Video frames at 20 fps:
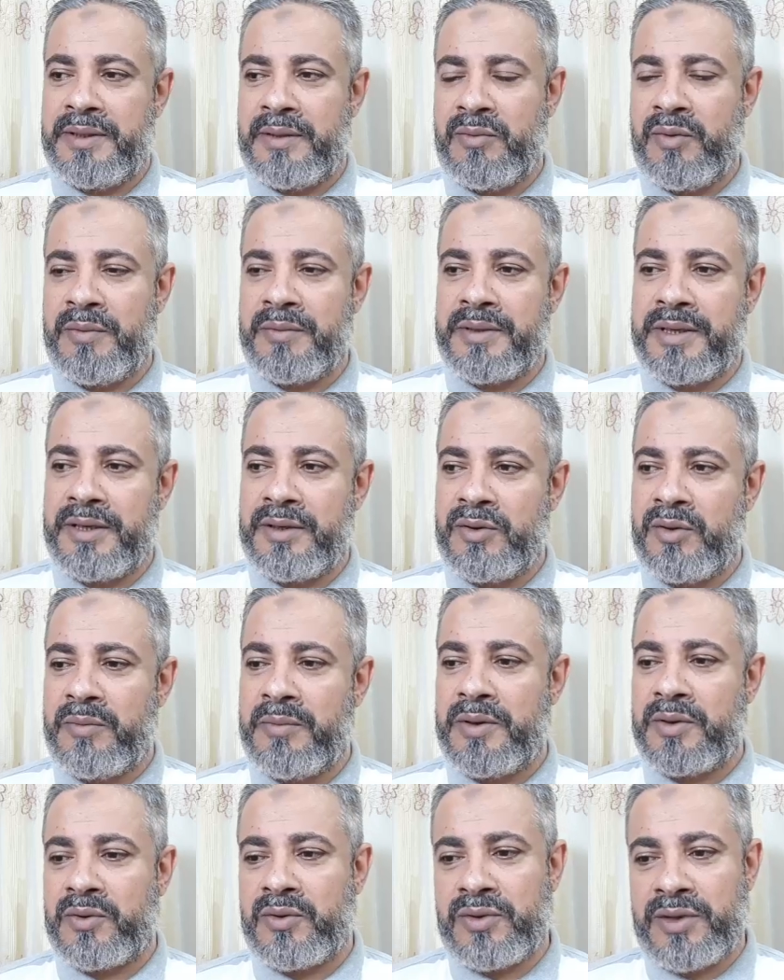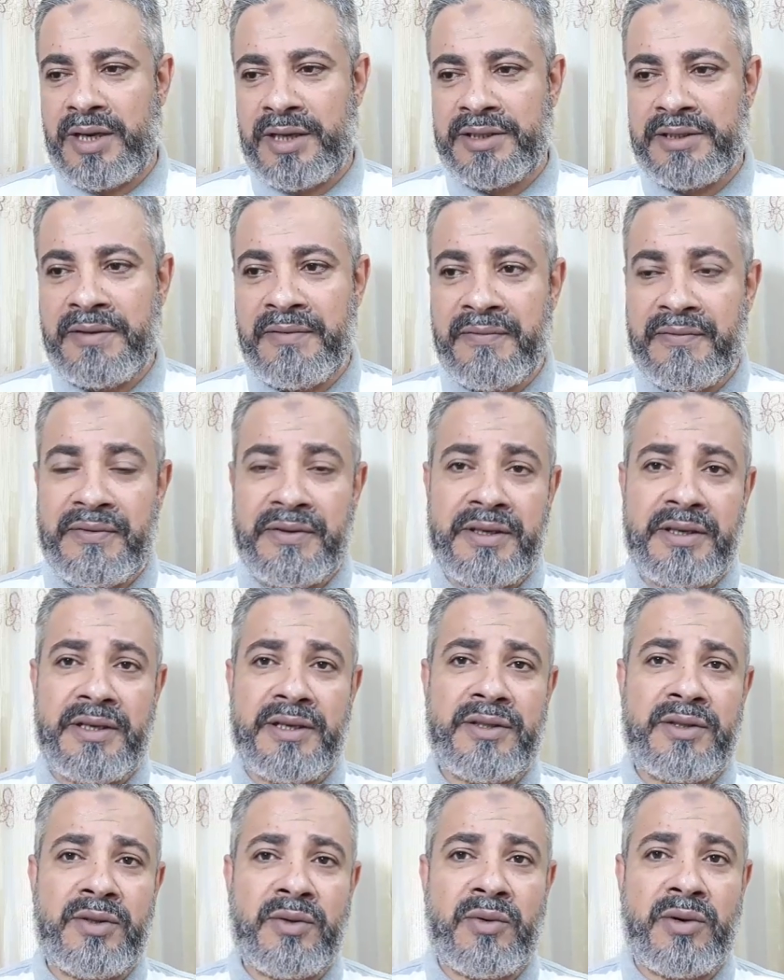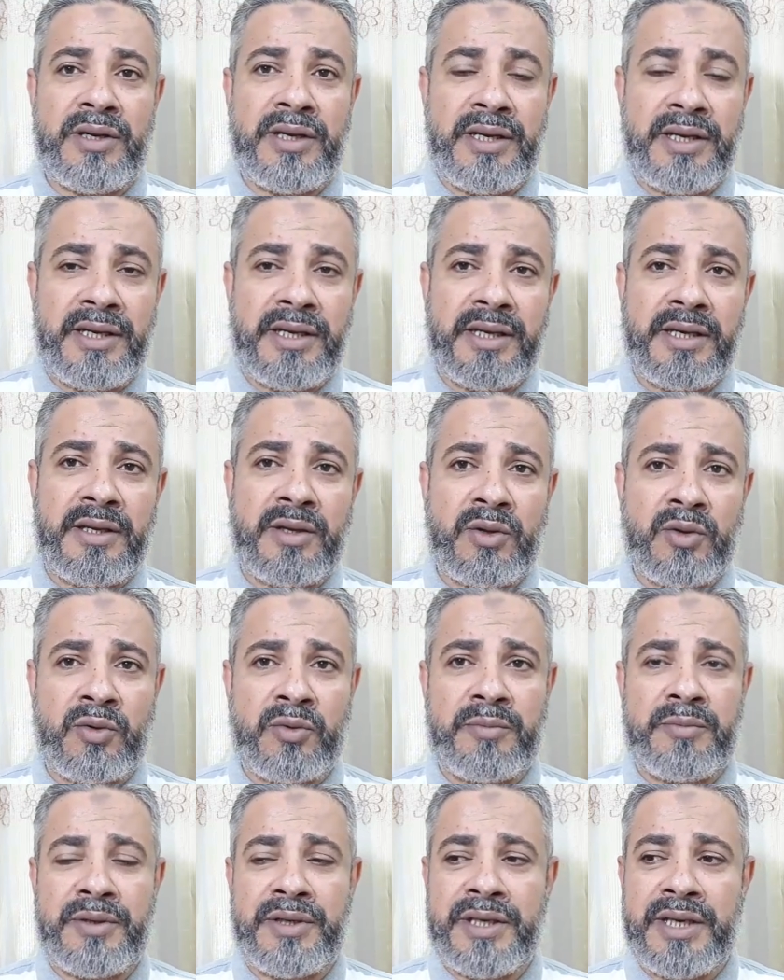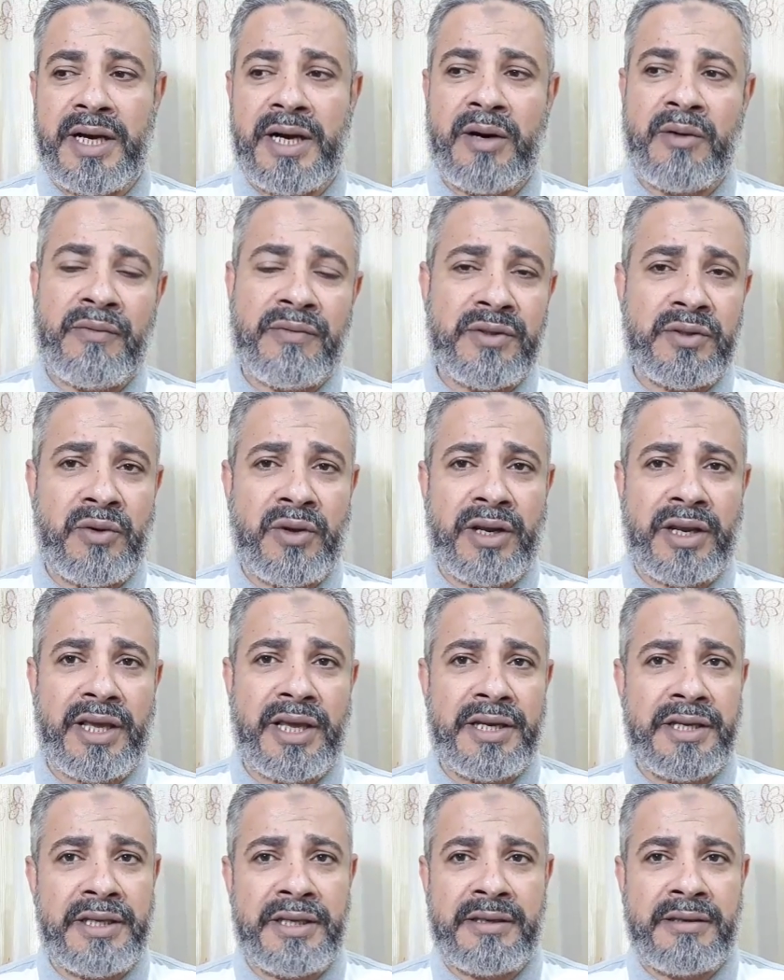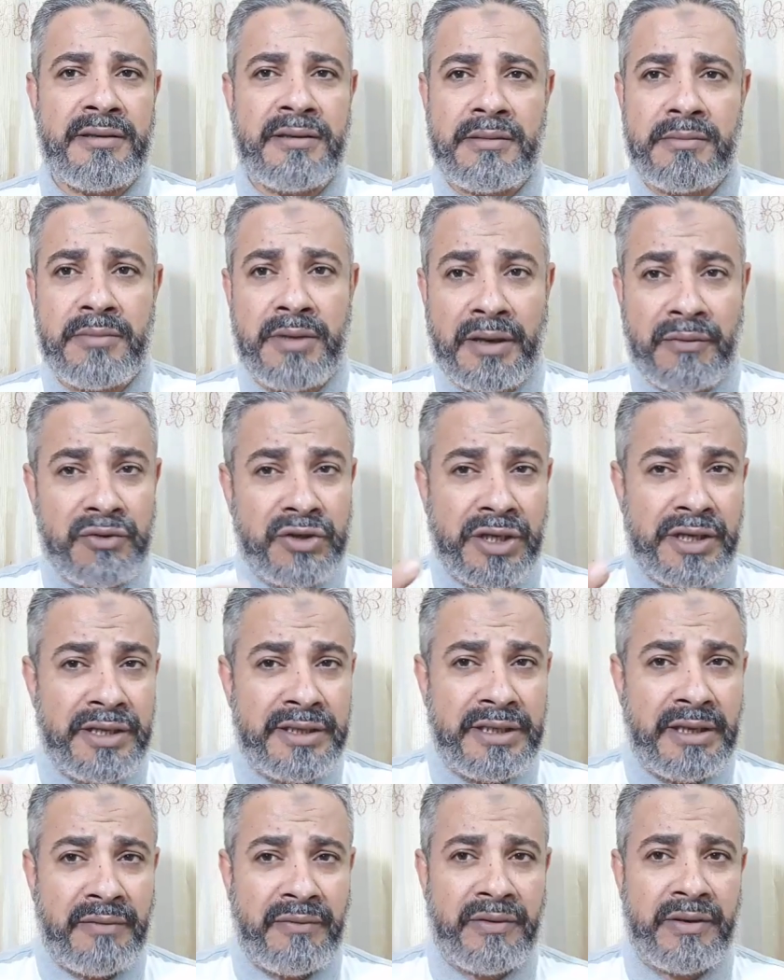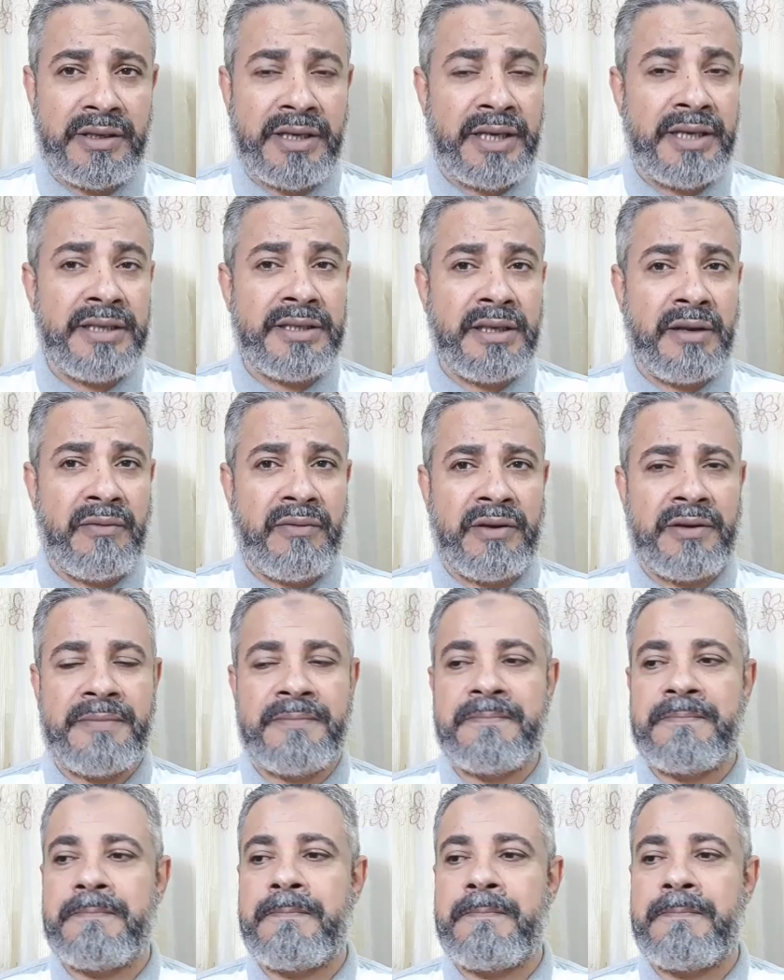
الممكن ان هم يكون قاعدين في الدول الاوروبيه او في دول الخليج ما يعرفوش يعني ايه سلفه يعني ايه سلفه